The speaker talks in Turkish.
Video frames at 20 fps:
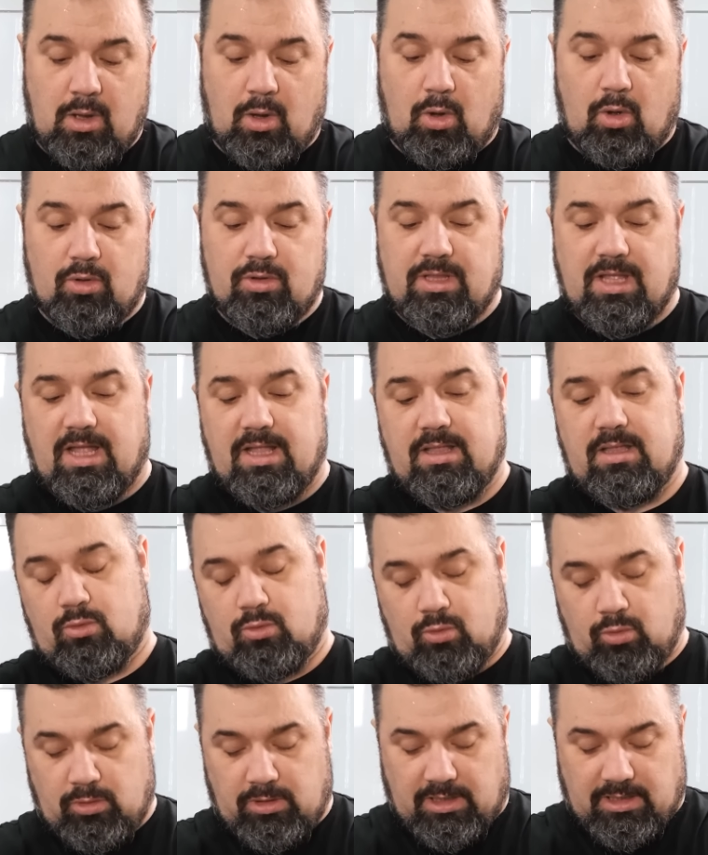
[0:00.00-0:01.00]
Ondan
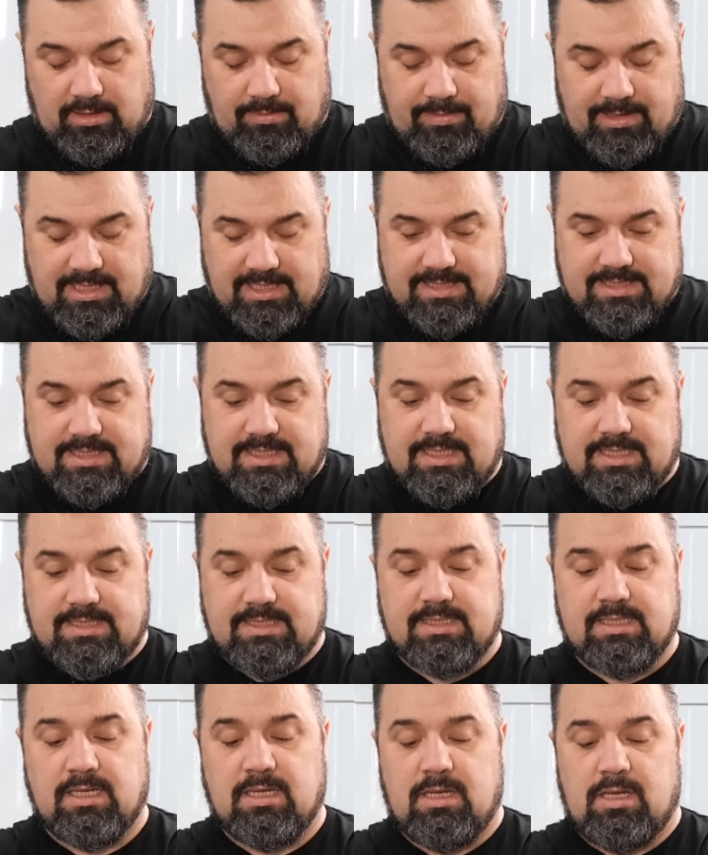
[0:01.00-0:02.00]

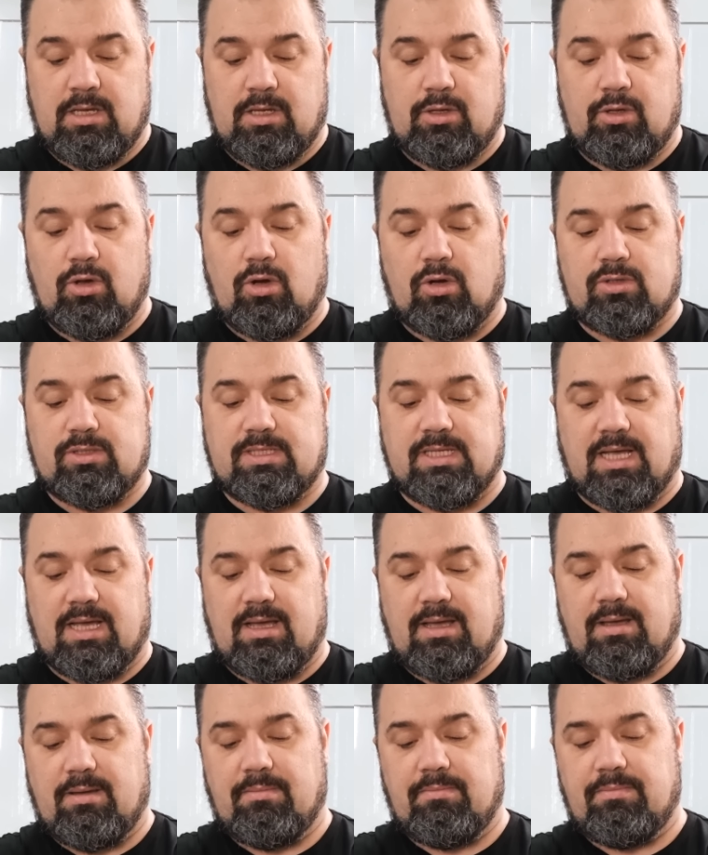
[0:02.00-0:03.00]
kullanabilirsiniz.
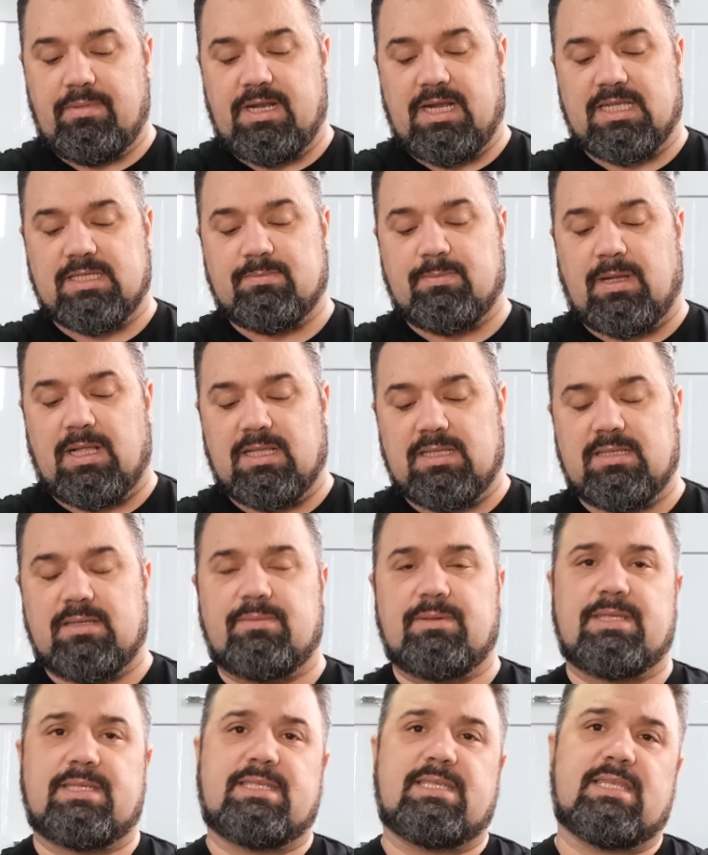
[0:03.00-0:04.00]
Yoksa biraz
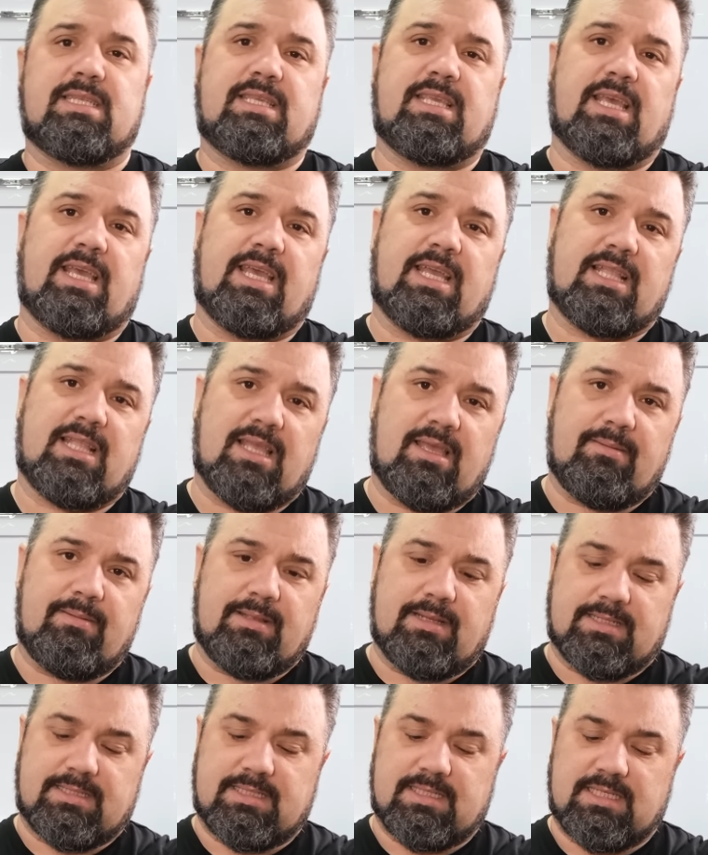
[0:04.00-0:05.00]
balzamik sirke
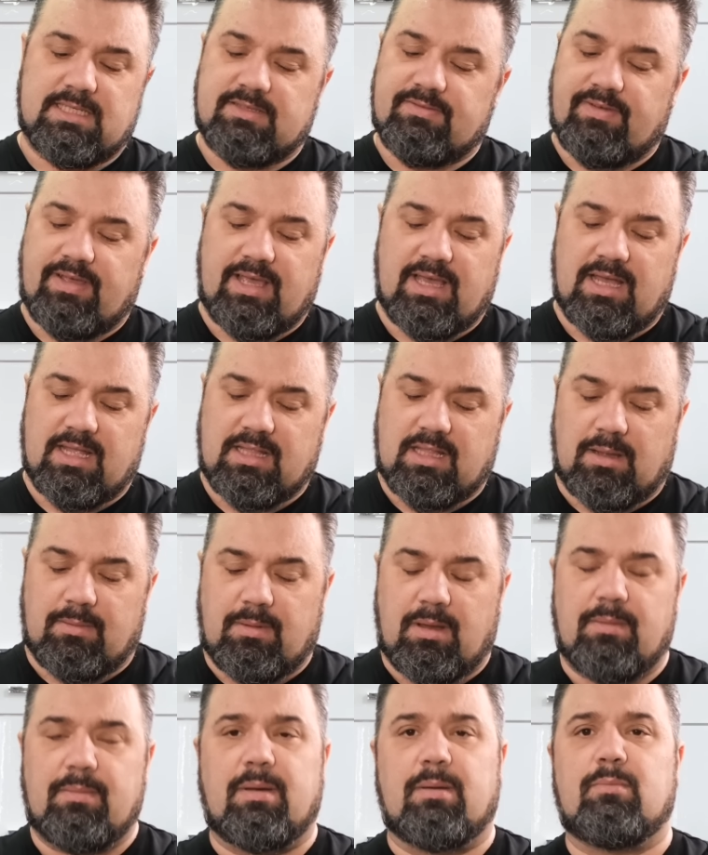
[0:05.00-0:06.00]
ekleyebilirsiniz veya
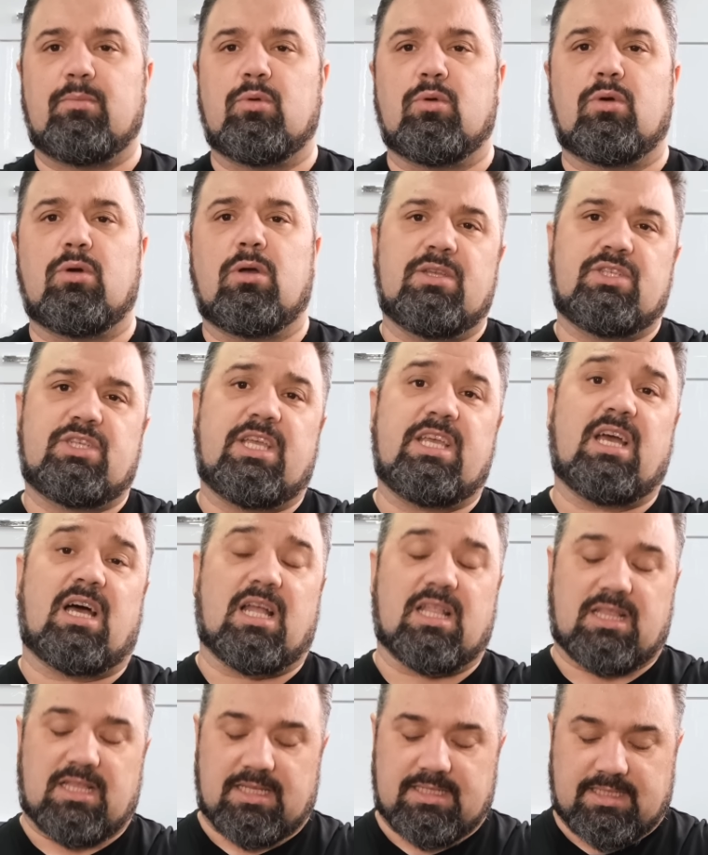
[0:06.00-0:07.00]
tamamen bu şeyi
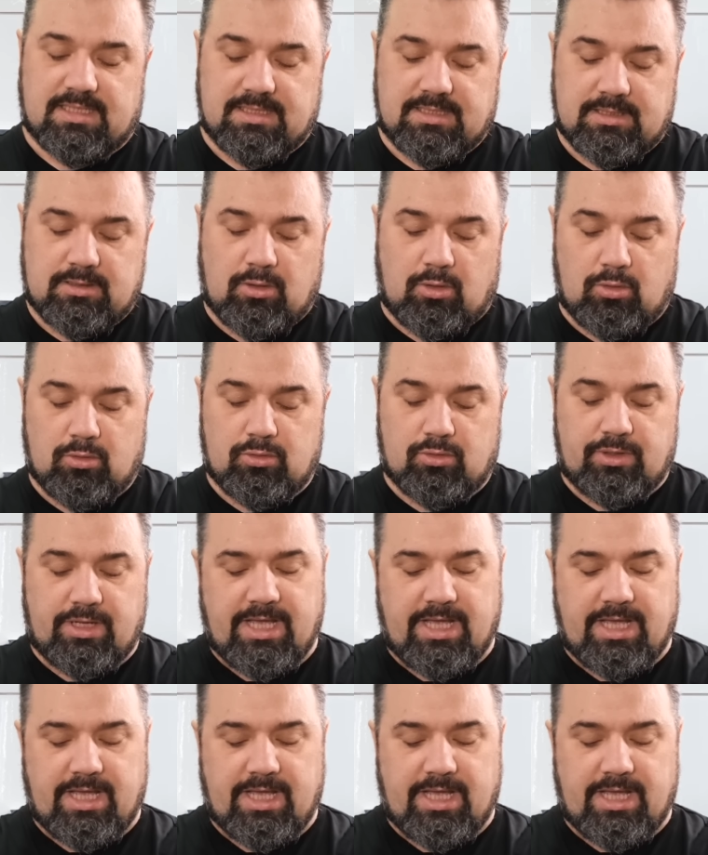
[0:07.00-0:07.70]
atlasanız da olur.